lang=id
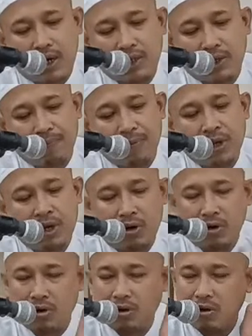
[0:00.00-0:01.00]
lah
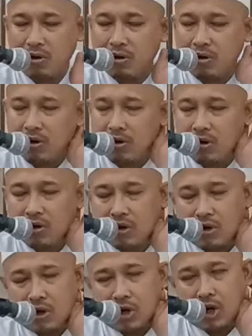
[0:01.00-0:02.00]
sepiro
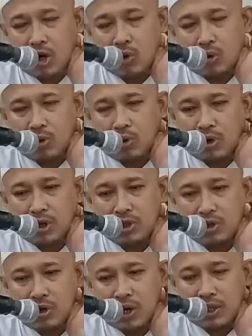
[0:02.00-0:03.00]
ngundure
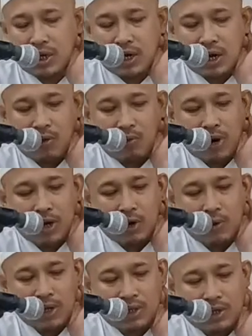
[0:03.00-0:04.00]
salat an
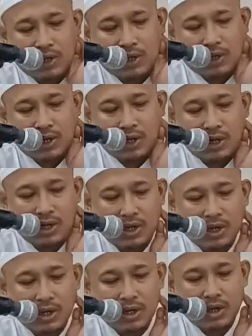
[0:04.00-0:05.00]
awalil waktu niki
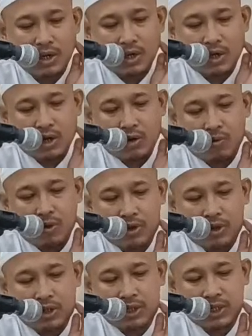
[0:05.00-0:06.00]

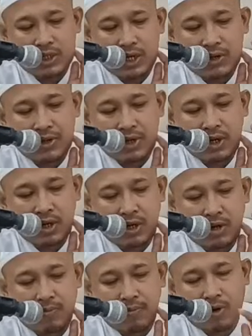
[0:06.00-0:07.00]
wonten sing
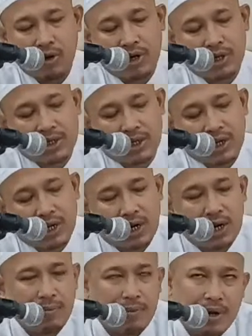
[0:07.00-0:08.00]
sanjang pokoke
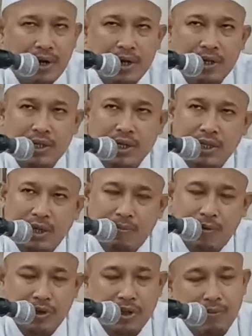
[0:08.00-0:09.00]
sekirane mungkin teng
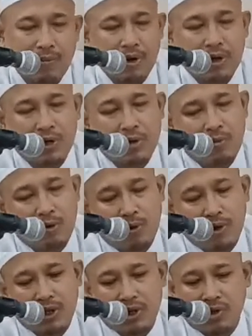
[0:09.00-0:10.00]
tembok-tembok niku mun
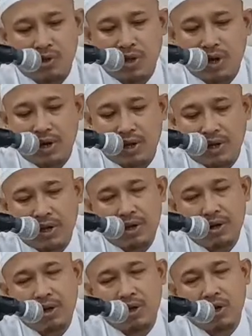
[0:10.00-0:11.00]
wonten
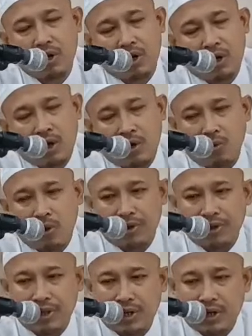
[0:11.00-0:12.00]
zille
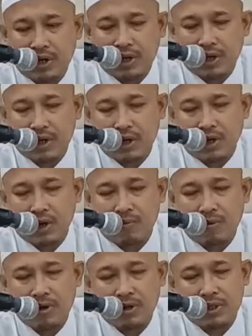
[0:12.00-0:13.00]
wonten
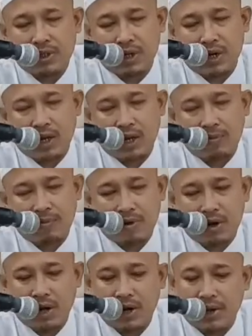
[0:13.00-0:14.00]
napa
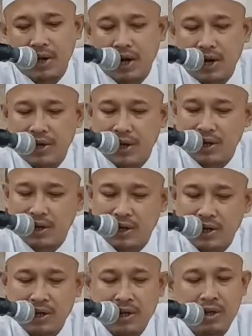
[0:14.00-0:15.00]
istilahipun
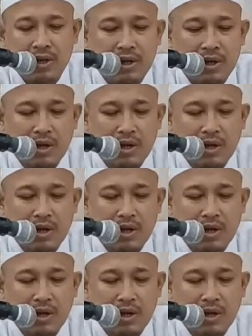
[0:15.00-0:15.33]
ayang-ayange